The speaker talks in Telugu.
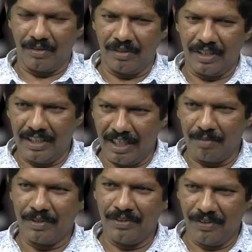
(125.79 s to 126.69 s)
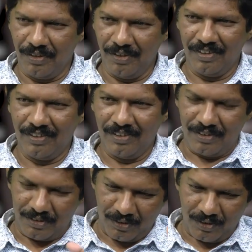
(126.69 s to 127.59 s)
సో ఈ నేపథ్యంలో
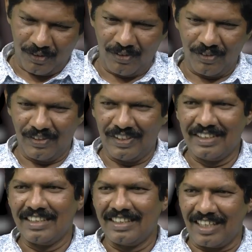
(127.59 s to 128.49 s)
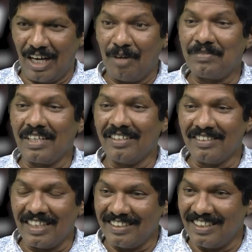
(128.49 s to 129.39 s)
సో రామ్
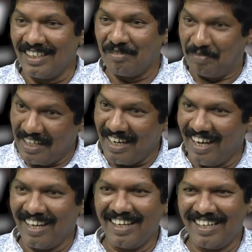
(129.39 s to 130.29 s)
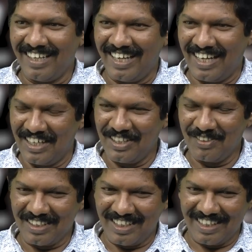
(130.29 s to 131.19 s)
చరణ్ అంజలి పేరా Hmm.
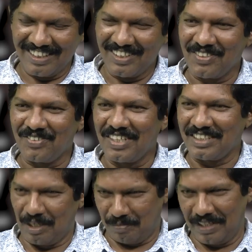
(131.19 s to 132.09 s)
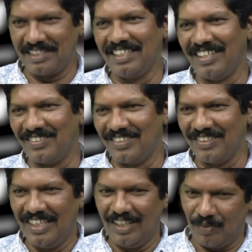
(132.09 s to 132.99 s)
అనేది ఒక అందరికి కూడా సర్ప్రైజింగ్గా ఉంది
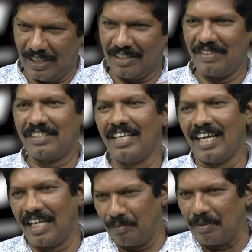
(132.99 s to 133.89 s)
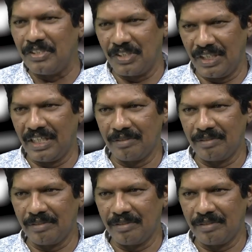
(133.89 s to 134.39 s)
ఒక ట్విస్ట్ లాగా అనిపించింది